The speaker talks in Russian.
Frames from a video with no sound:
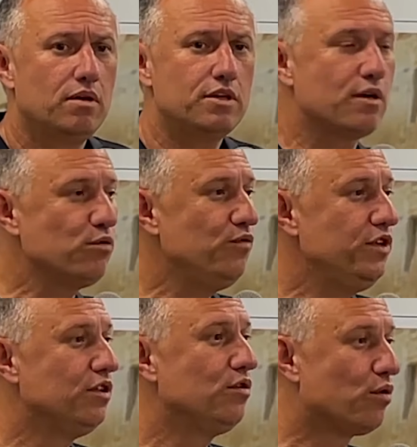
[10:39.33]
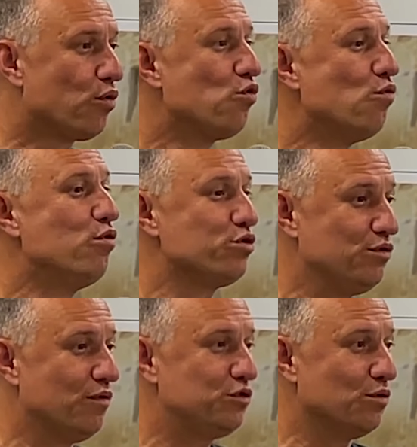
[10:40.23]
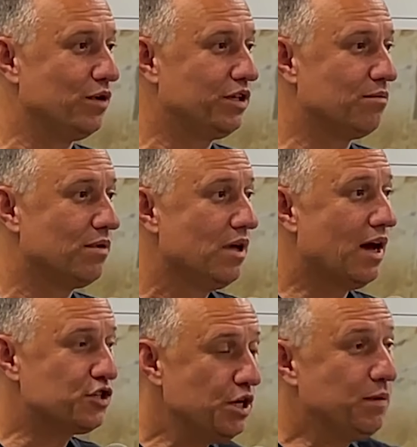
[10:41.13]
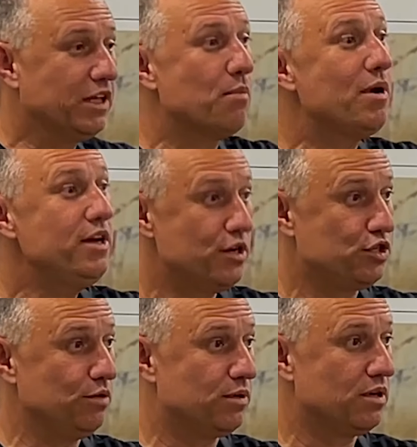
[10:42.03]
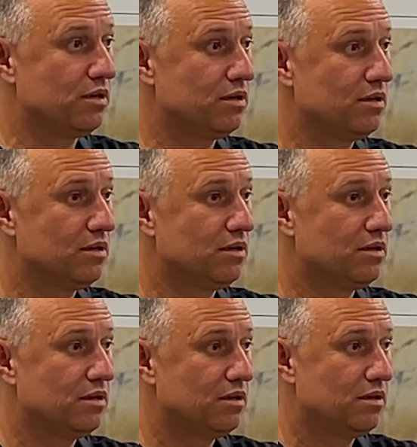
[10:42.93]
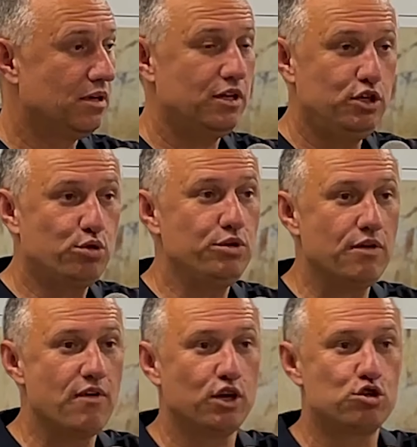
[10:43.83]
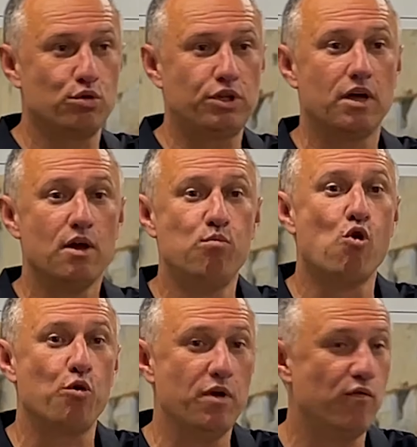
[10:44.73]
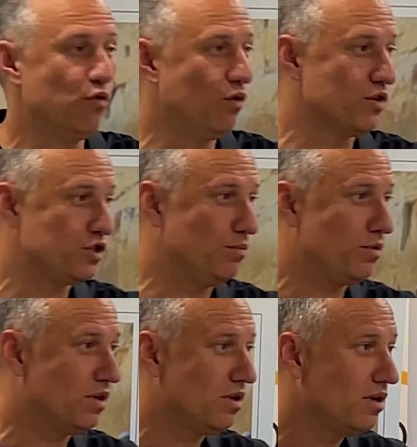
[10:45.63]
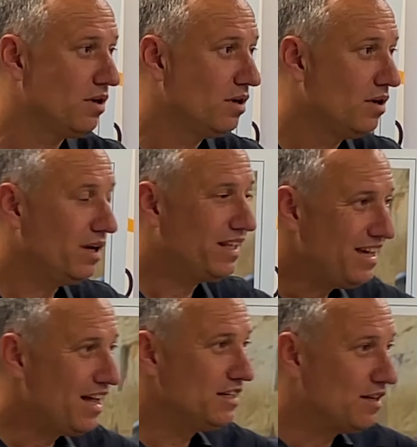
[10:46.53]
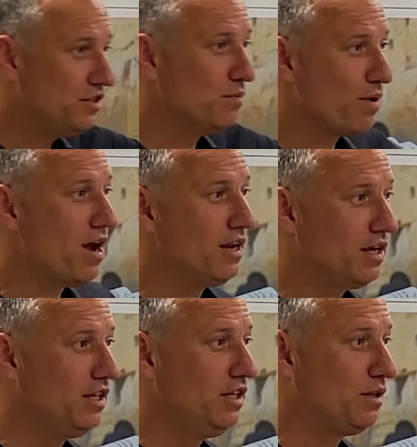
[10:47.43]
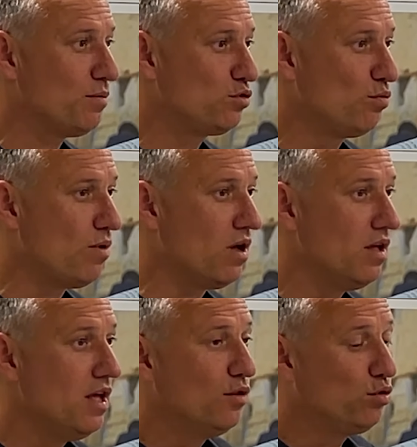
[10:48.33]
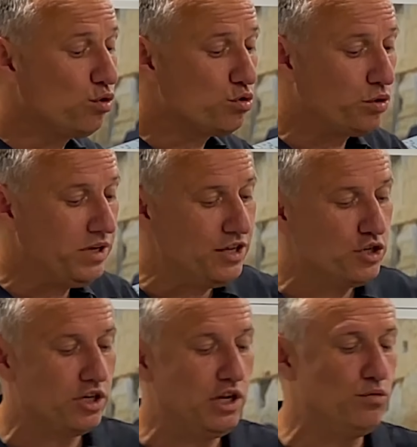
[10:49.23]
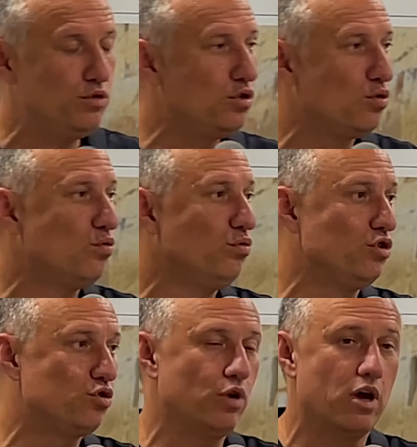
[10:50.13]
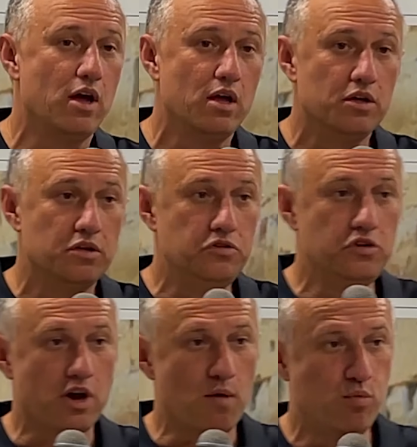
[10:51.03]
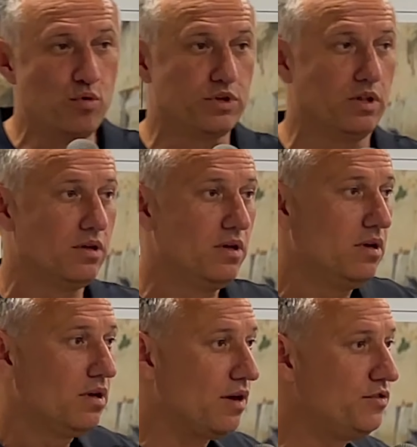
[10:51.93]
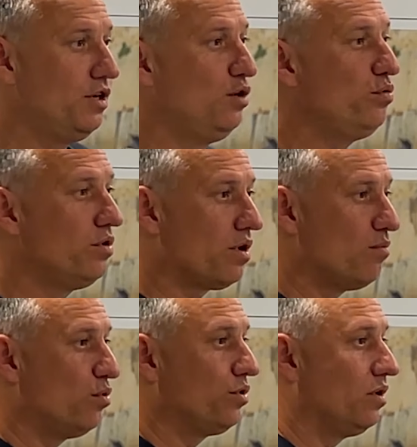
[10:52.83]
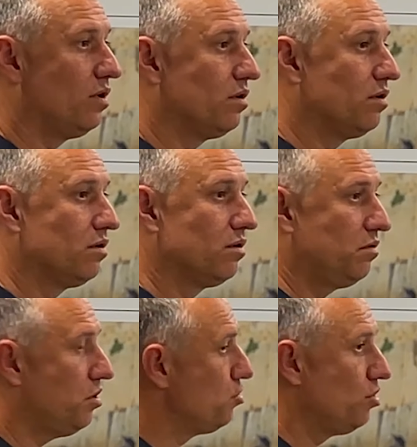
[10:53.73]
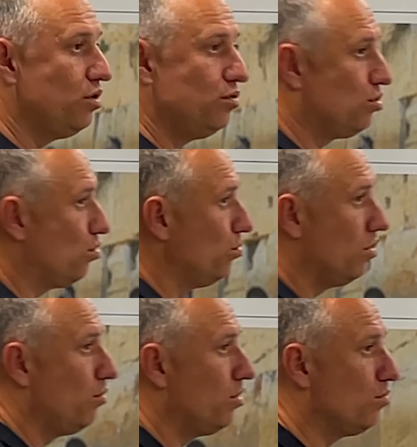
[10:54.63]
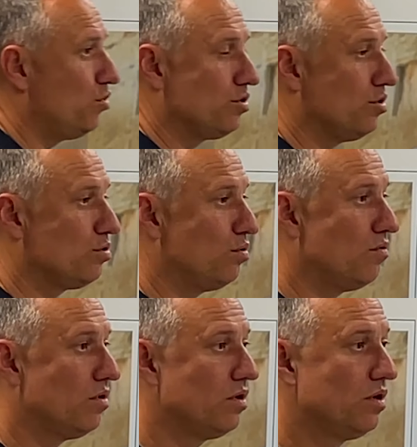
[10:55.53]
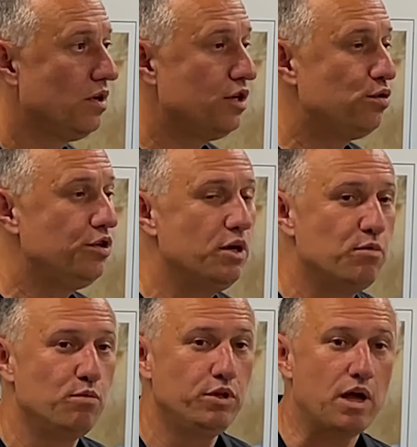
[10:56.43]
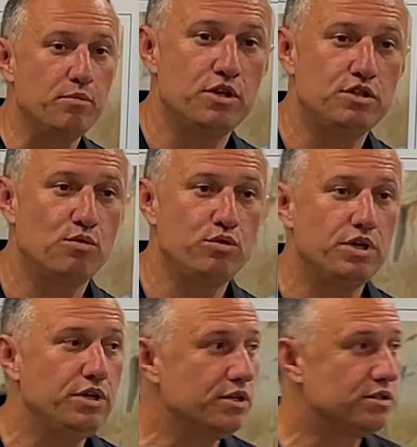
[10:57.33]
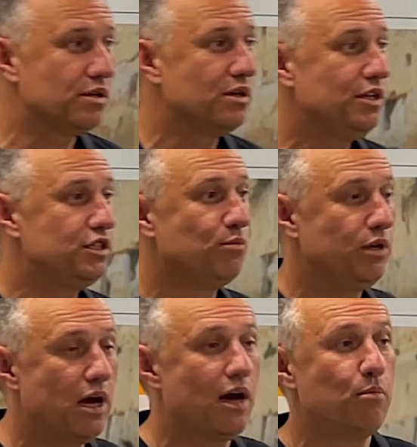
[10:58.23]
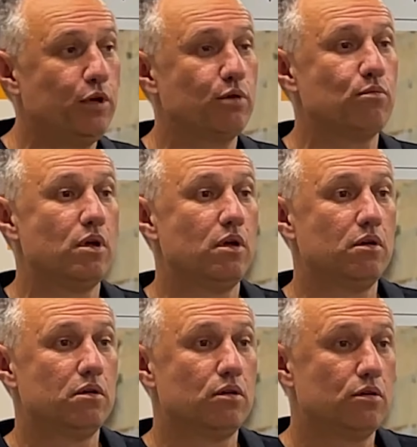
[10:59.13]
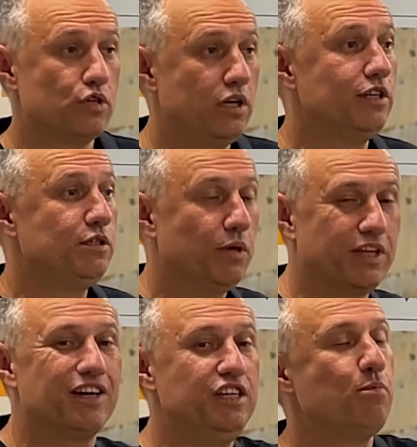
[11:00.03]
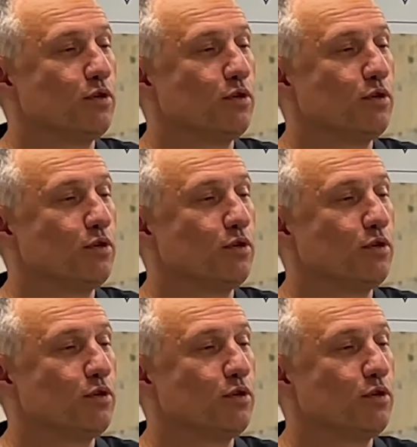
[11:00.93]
я все равно видел руку Божью во всем этом. Ошибки – это мои ошибки. Я, никто не говорит, что это Бог меня ввел в ошибки. Это я не совсем правильно где-то поступал. Но то, что я не жалею ни секунды, что я не работал, как все люди работали, я не жалею ни секунды об этом, честное слово. Если я не был бы там, где я сегодня есть, если бы я об этом жалел, если бы я так не